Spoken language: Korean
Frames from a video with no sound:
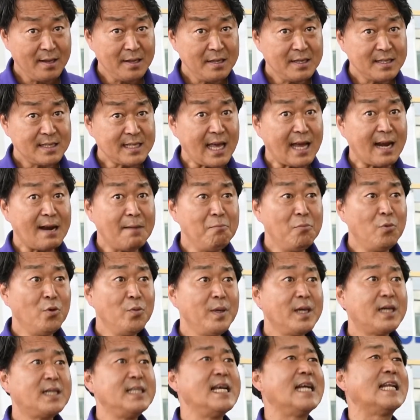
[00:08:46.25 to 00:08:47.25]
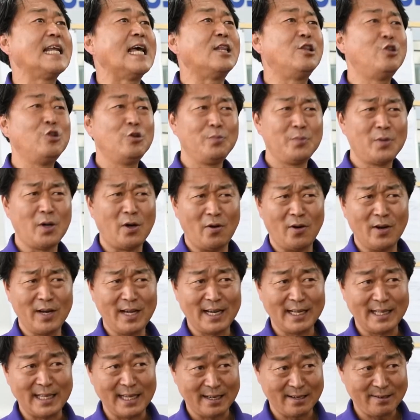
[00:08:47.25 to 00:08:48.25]
사람 몸이 그냥 나트륨
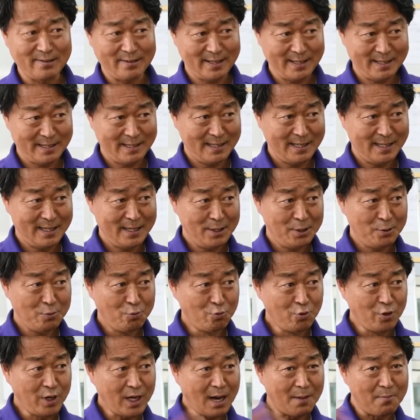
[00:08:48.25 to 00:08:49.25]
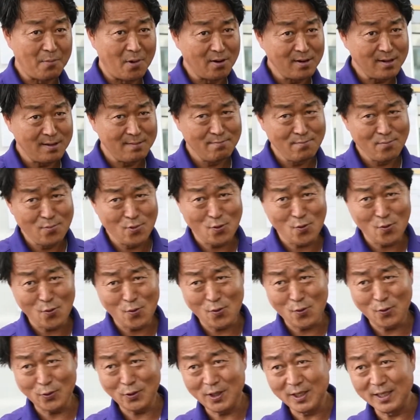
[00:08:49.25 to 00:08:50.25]
덩어리가 되는 거예요. 우리가 먹는
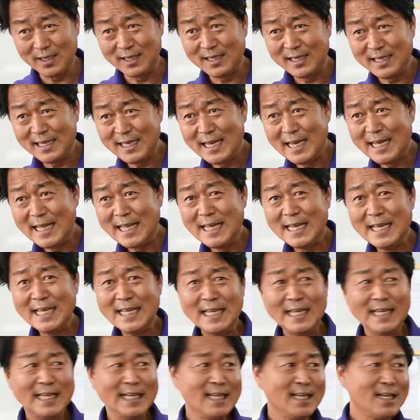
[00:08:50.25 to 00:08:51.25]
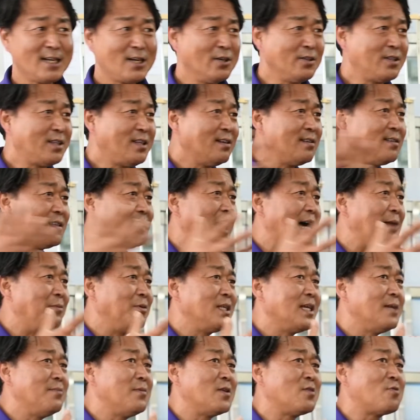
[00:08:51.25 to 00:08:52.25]
모든 것들은 다
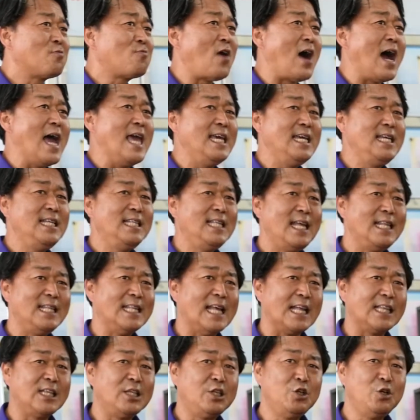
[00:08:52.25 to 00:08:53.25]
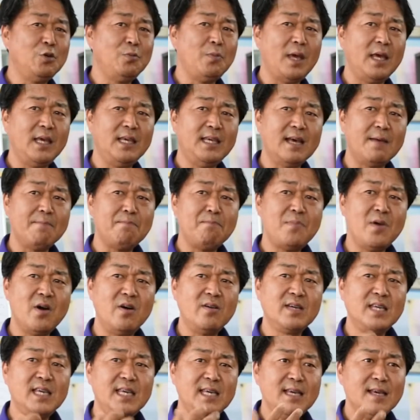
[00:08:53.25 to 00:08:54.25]
뭐냐면 과잉된 나트륨에 의한
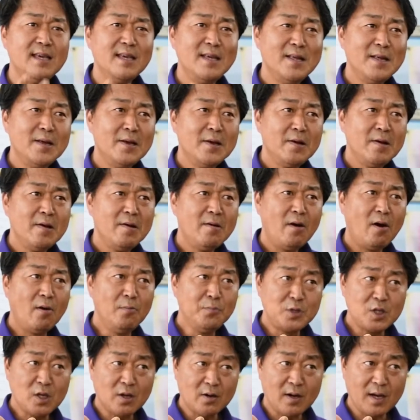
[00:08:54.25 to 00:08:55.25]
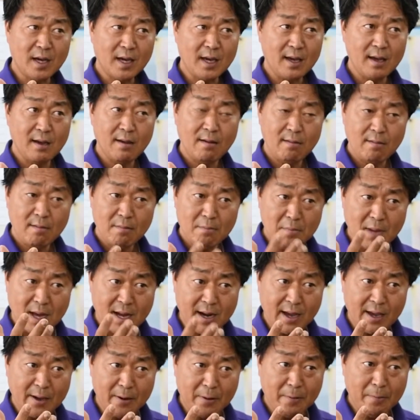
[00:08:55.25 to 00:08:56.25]
병이 엄청나게
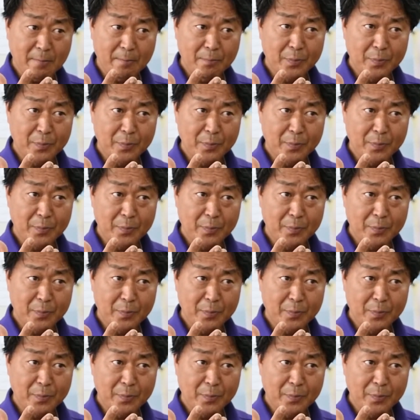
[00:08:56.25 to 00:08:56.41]
많아요.